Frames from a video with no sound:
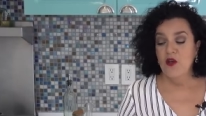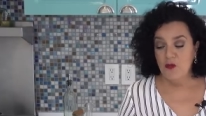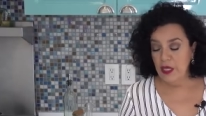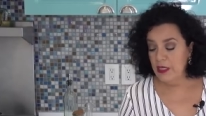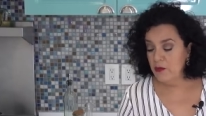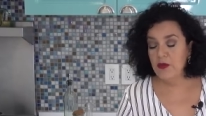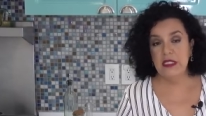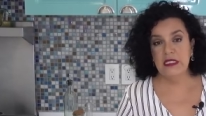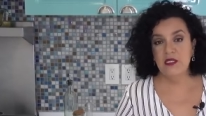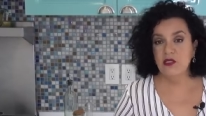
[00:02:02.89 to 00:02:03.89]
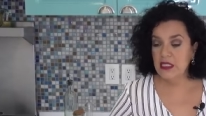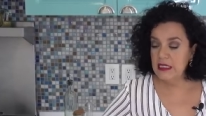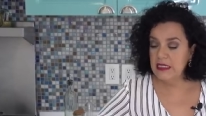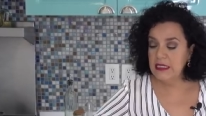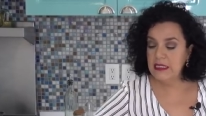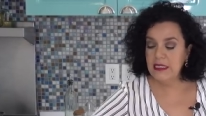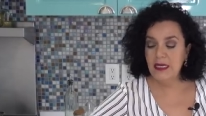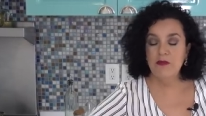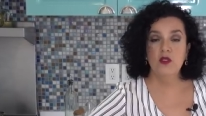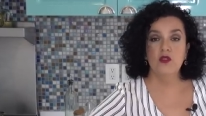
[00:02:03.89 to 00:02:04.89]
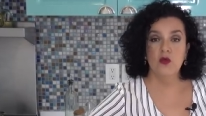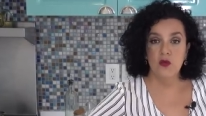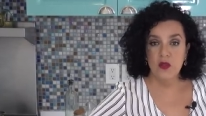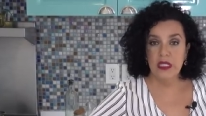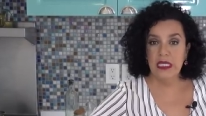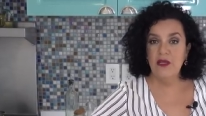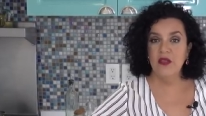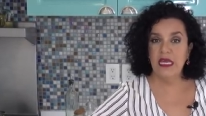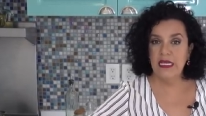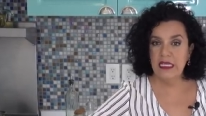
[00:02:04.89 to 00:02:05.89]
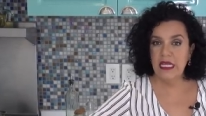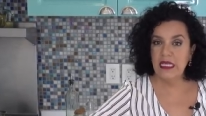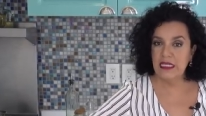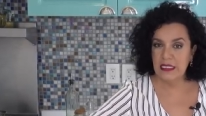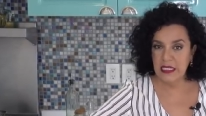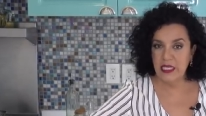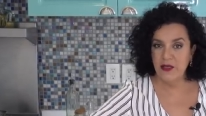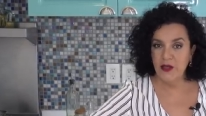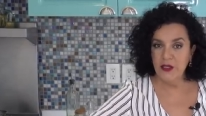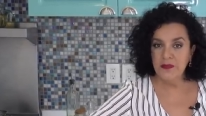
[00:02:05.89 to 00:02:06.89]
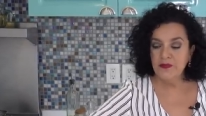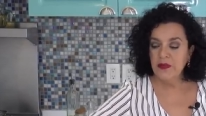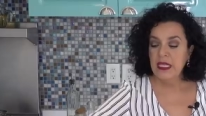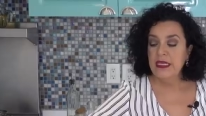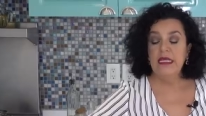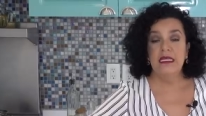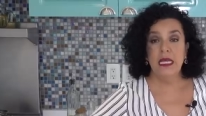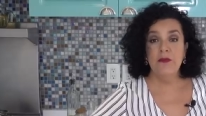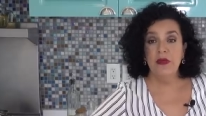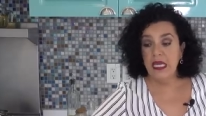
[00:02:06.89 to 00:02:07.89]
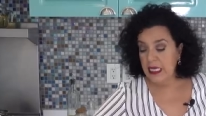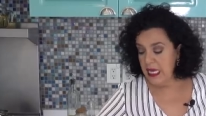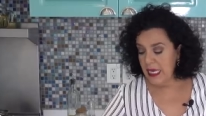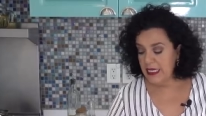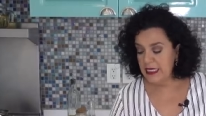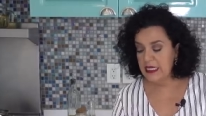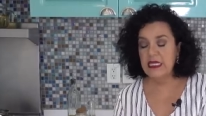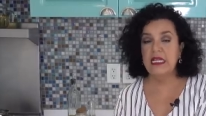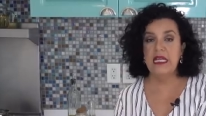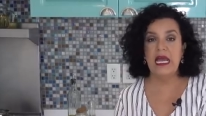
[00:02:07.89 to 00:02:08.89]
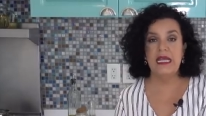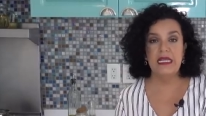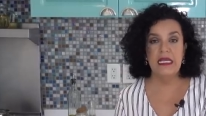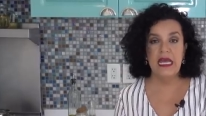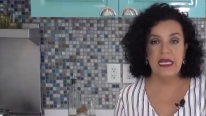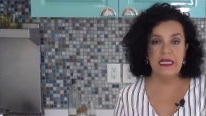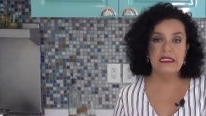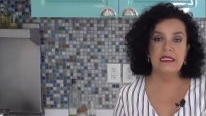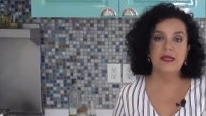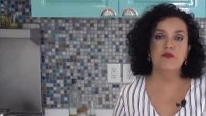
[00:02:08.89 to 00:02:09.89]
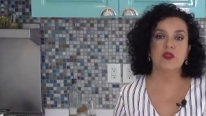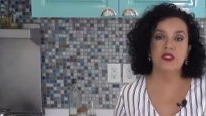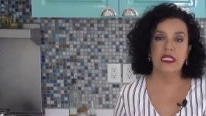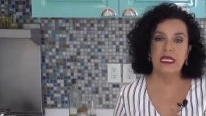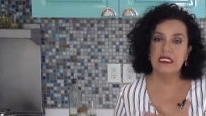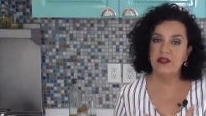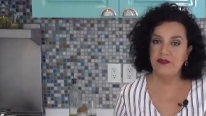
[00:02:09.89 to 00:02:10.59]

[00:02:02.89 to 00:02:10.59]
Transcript: Bueno, pues entonces necesitamos un kilo de harina de trigo, también hay que tener harina extra por si le hace